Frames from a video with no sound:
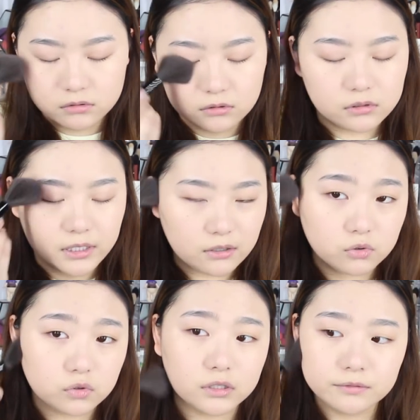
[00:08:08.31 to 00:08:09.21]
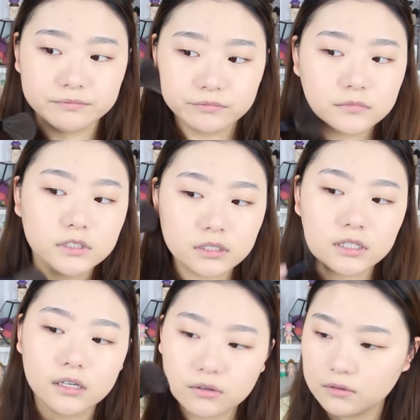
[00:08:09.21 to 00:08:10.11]
所以我想说今
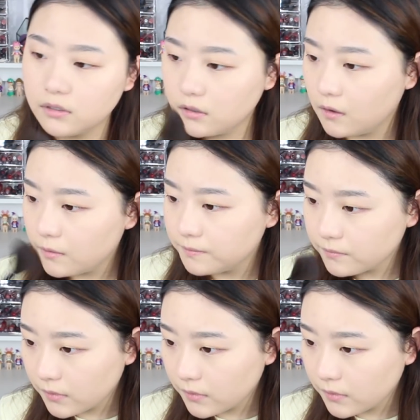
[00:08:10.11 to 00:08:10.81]
天用一个